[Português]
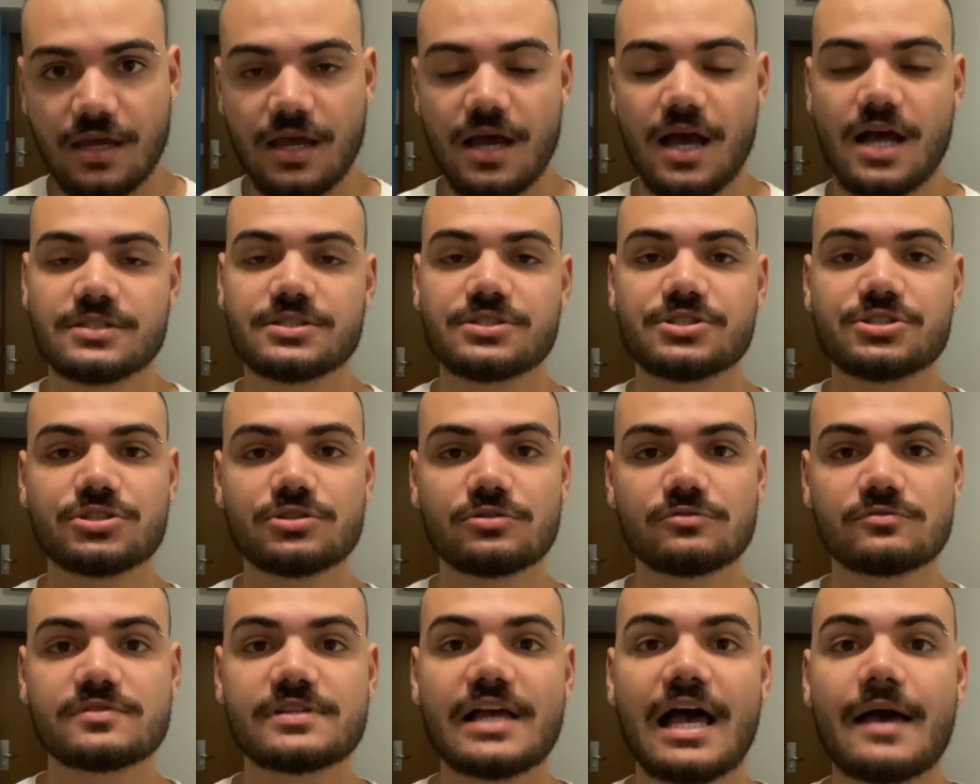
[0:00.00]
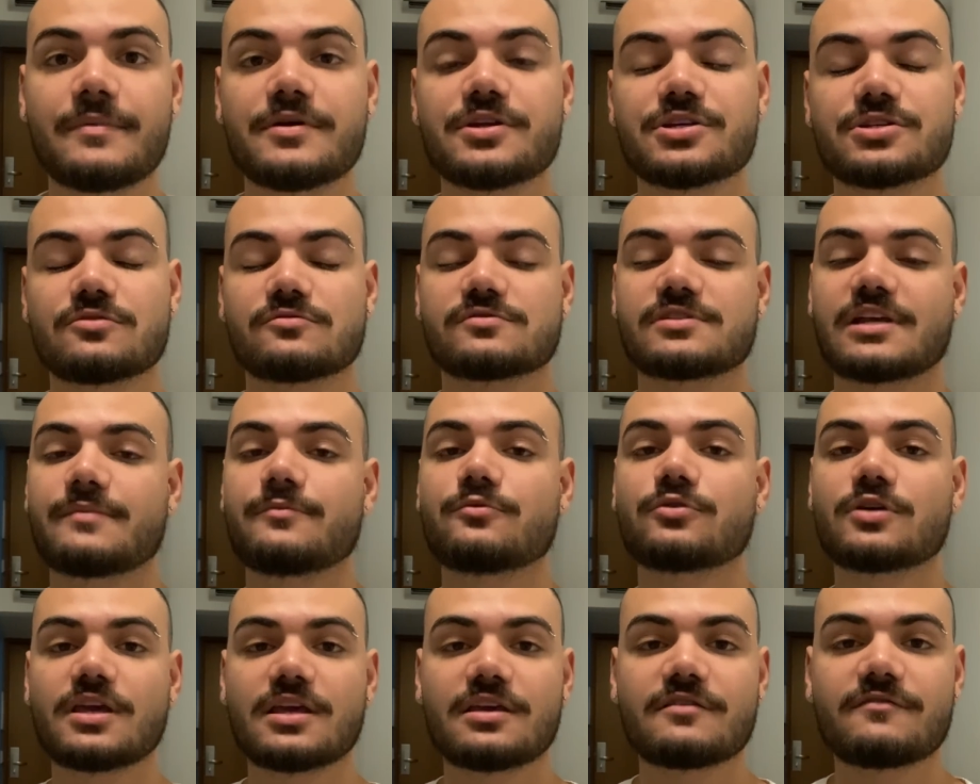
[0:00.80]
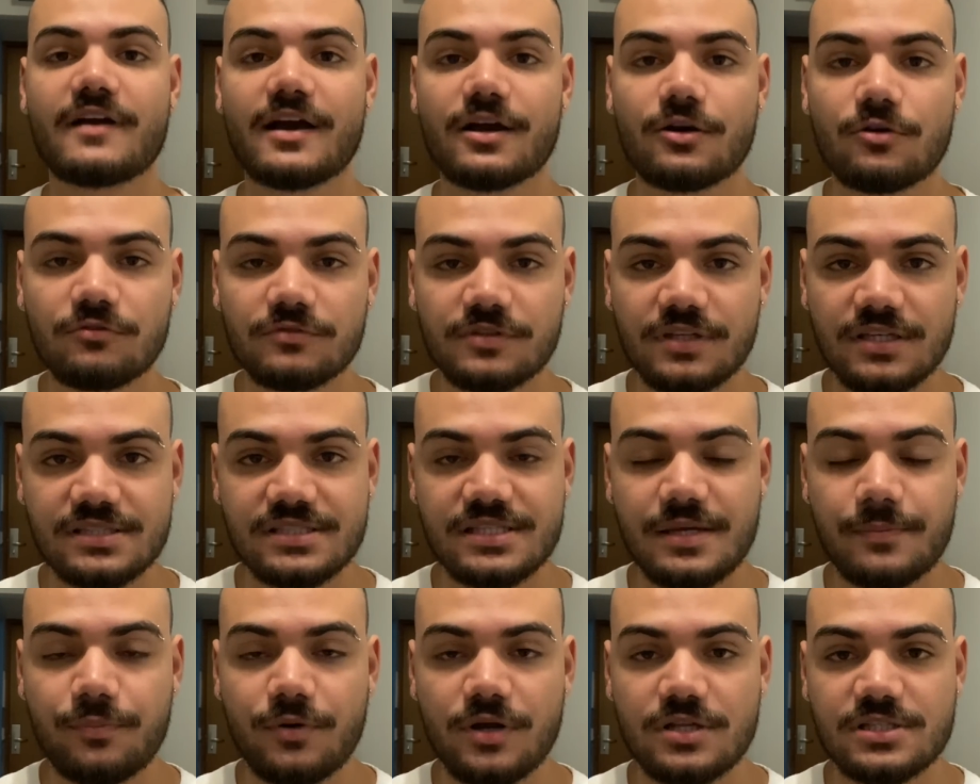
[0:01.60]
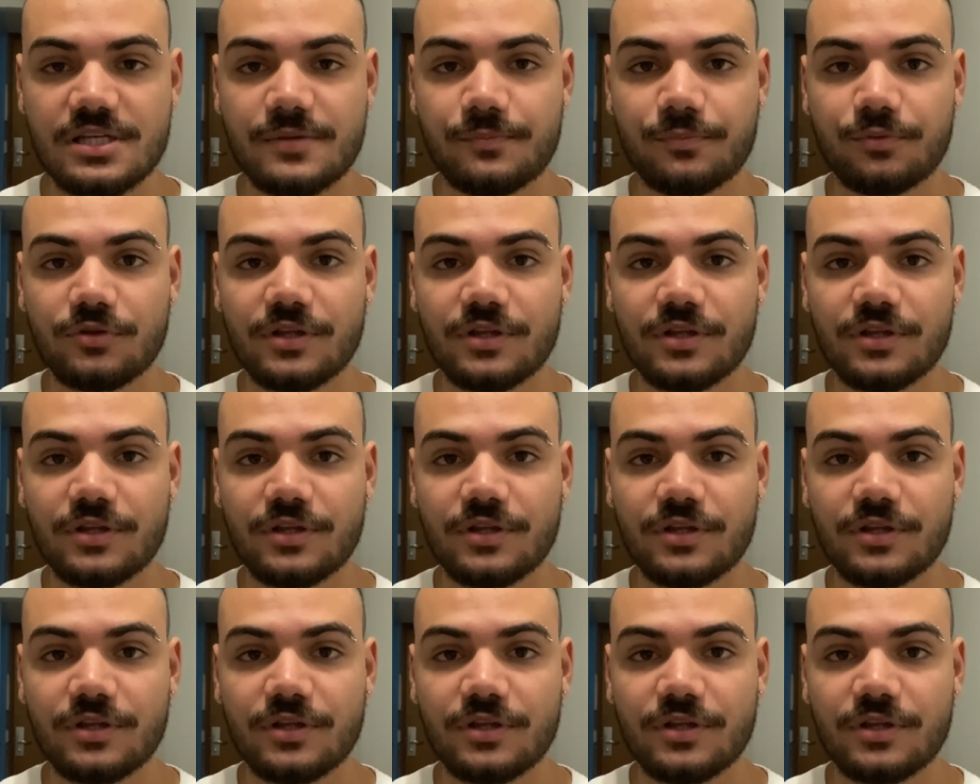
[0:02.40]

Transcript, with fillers: A gente não sabe, a gente não sabe o que, que vai acontecer, por exemplo,